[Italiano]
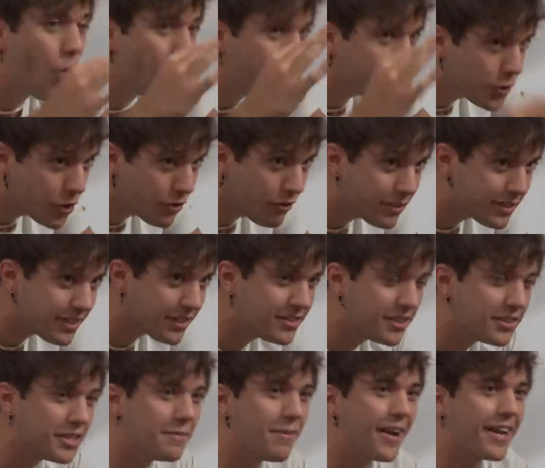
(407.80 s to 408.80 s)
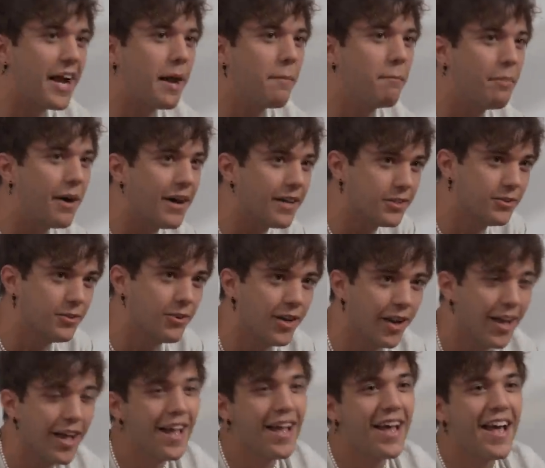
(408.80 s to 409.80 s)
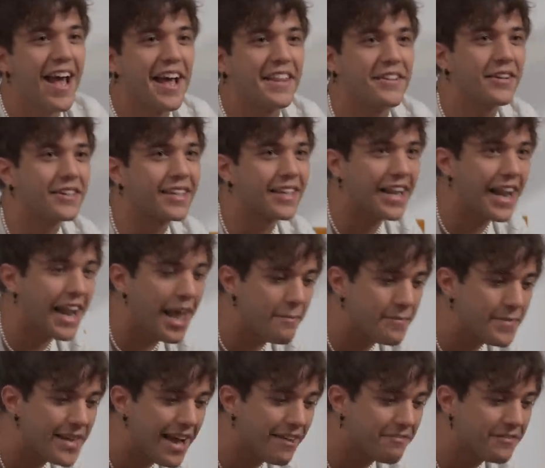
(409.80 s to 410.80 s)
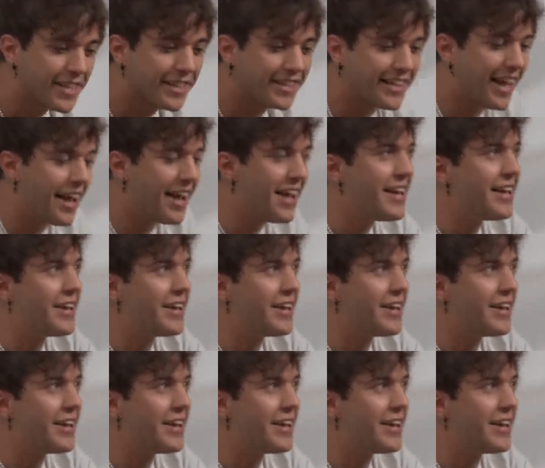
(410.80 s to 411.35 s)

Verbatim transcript: quattro volte a settimana a paddle, è diventata la mia vita.